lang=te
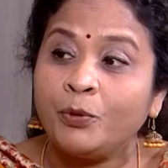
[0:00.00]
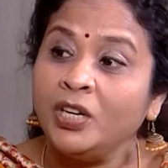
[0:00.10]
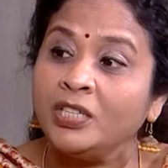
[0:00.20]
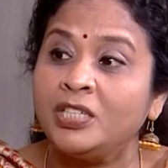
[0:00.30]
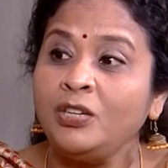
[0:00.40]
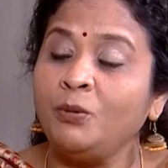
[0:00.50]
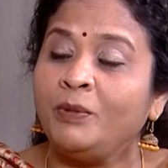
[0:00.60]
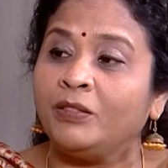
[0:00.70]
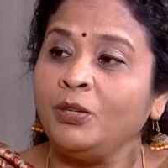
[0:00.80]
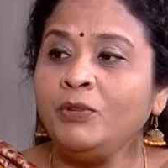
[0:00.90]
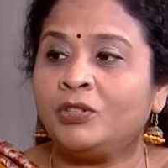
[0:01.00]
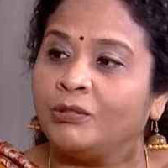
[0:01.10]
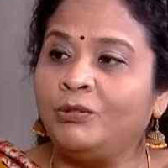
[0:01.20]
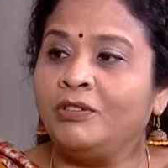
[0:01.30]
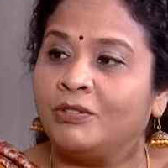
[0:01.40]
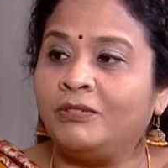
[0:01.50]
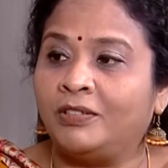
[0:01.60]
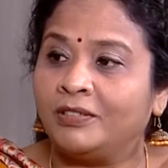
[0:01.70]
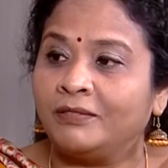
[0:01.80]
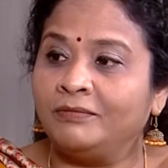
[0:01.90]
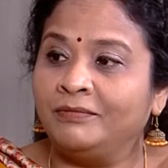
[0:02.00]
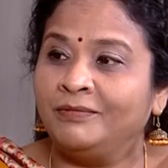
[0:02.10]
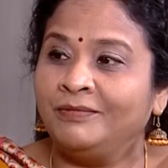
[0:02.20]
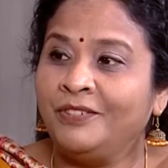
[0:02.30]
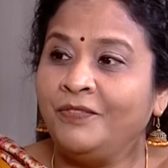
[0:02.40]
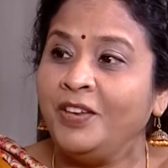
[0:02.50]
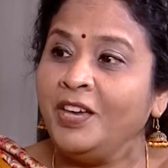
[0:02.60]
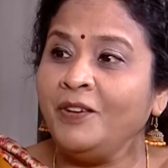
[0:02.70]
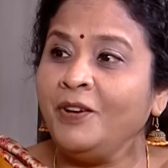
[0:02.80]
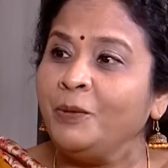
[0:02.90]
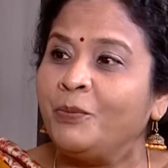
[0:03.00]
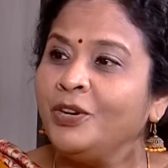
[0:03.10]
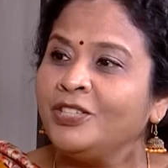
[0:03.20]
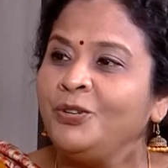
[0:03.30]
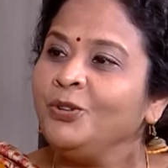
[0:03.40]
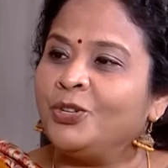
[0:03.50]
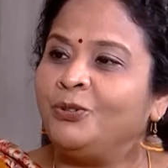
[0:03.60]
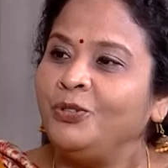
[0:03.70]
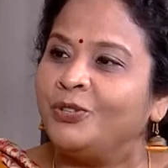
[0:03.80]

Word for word: ప్రొడక్షన్లో మాత్రం మీరు తక్కువ తీసుకుంటారు తక్కువ వేరే వాళ్ళ ప్రొడక్షన్ కొంచెం ఎక్కువ